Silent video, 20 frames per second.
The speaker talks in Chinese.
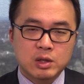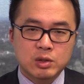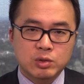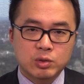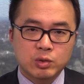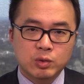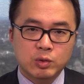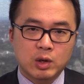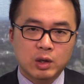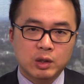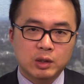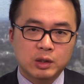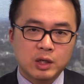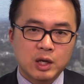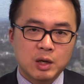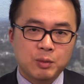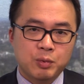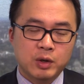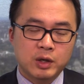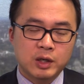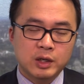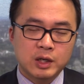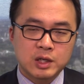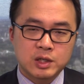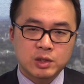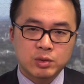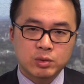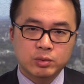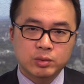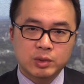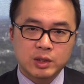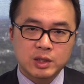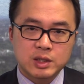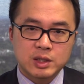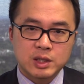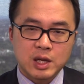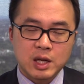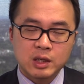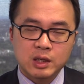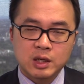如果跌破零点七五五零
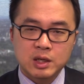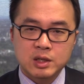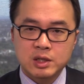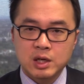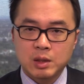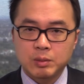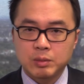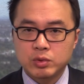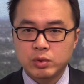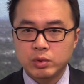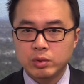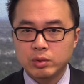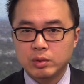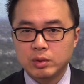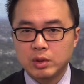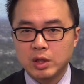三天上不去，